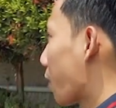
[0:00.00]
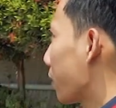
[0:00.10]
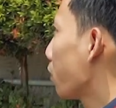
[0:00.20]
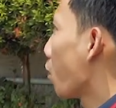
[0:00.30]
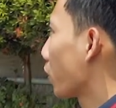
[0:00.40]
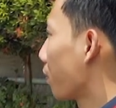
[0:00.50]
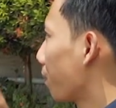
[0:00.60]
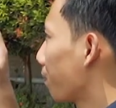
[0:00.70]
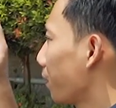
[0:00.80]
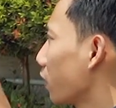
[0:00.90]
tapi bobot
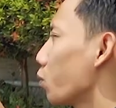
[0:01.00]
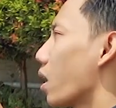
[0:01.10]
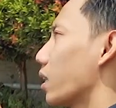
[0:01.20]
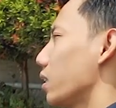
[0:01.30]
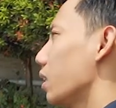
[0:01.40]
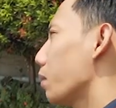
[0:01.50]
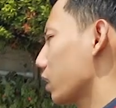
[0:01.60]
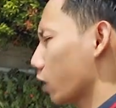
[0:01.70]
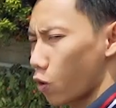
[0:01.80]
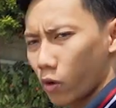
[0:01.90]
pintu bagasi ini
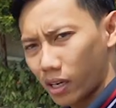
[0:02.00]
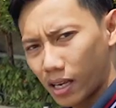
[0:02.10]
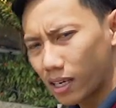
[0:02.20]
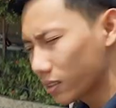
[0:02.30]
masih tergolong ringan